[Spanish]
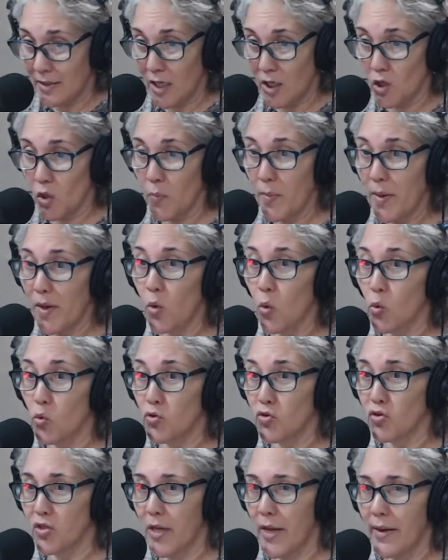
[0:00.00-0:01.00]
que no me mm.
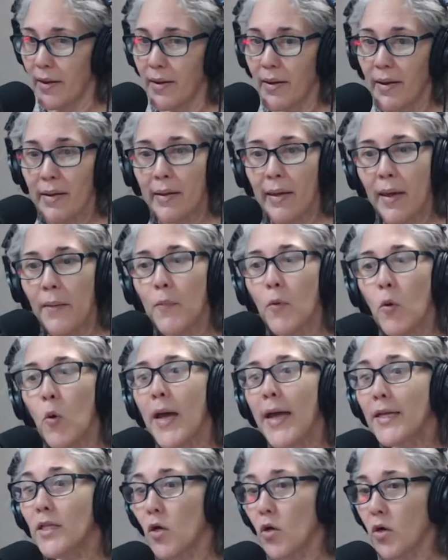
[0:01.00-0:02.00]
gusta. Qué
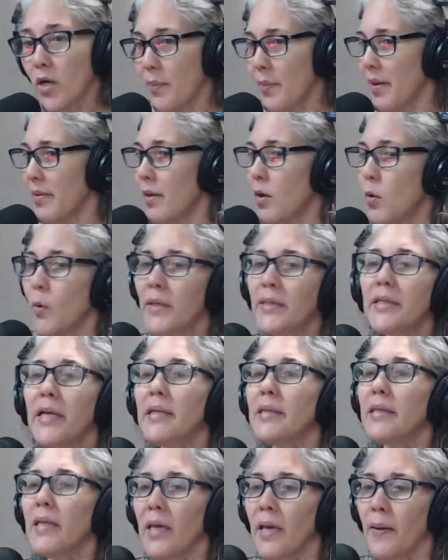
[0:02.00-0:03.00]
bueno que me di cuenta a
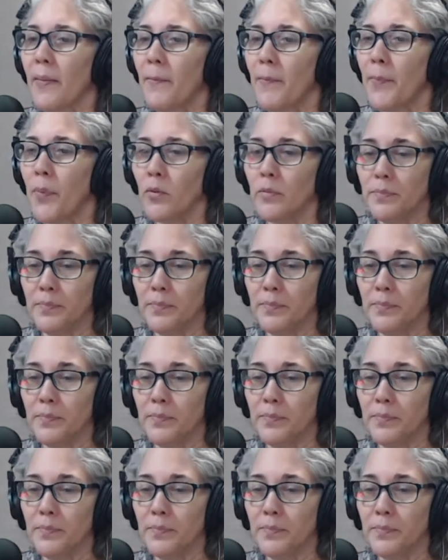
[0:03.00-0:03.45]
tiempo,